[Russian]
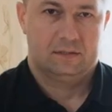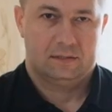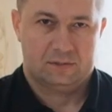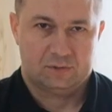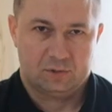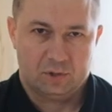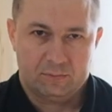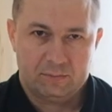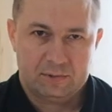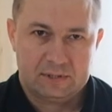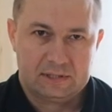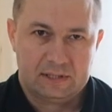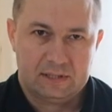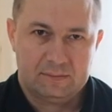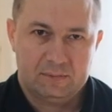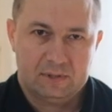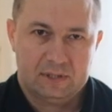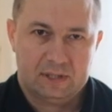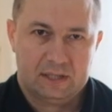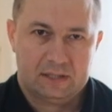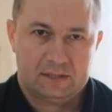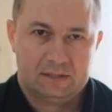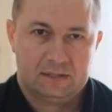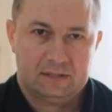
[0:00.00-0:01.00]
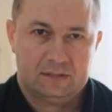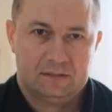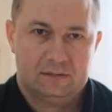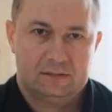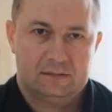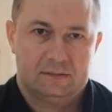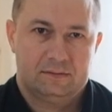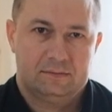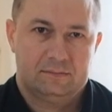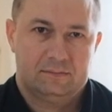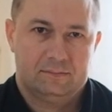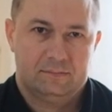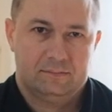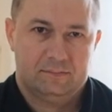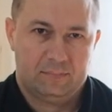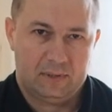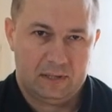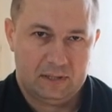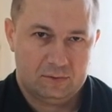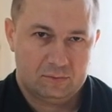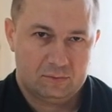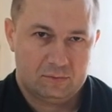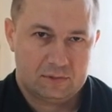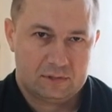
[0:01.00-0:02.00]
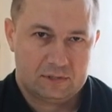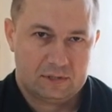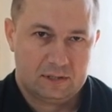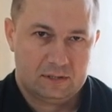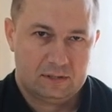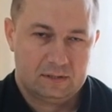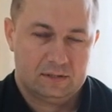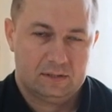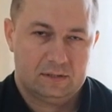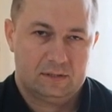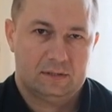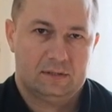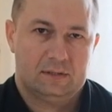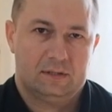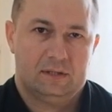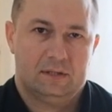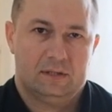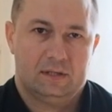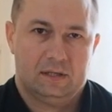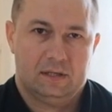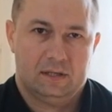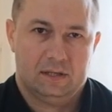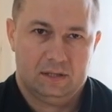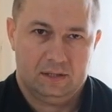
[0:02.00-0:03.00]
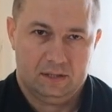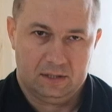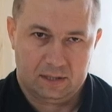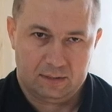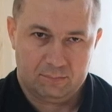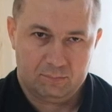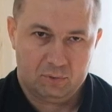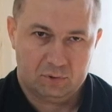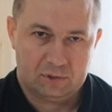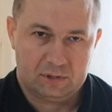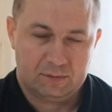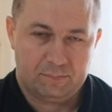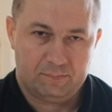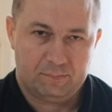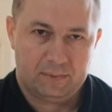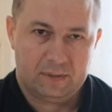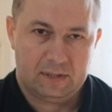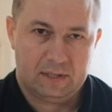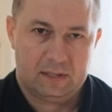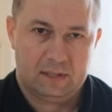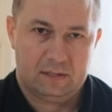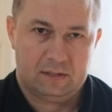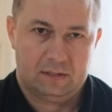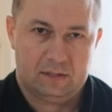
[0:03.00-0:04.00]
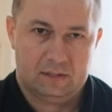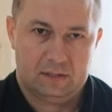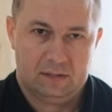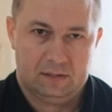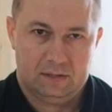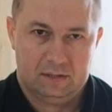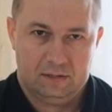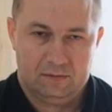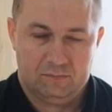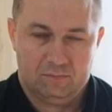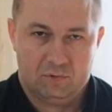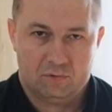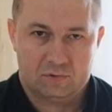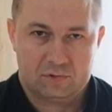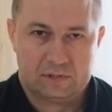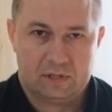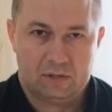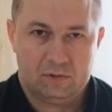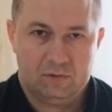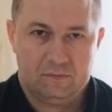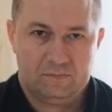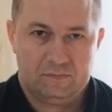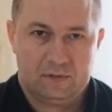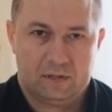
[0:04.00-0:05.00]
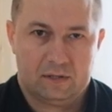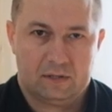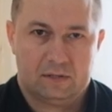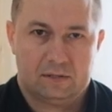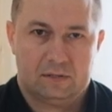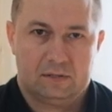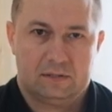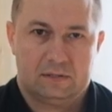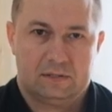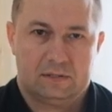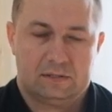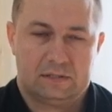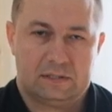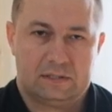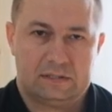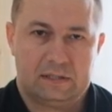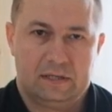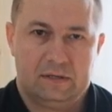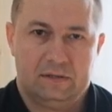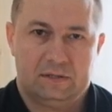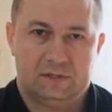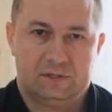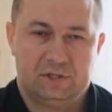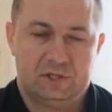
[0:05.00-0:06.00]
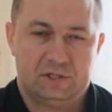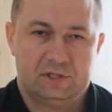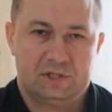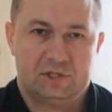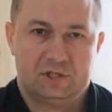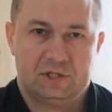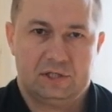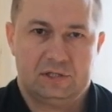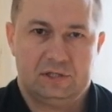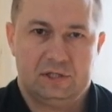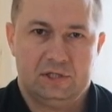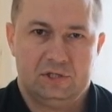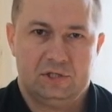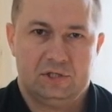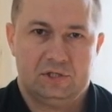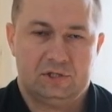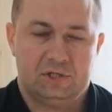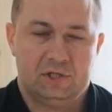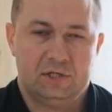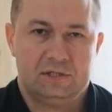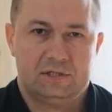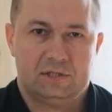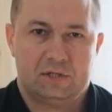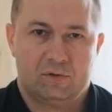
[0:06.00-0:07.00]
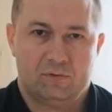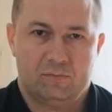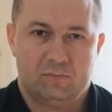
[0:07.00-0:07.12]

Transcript: Стоимость ламината, плинтуса и работа по его установке составила 36 300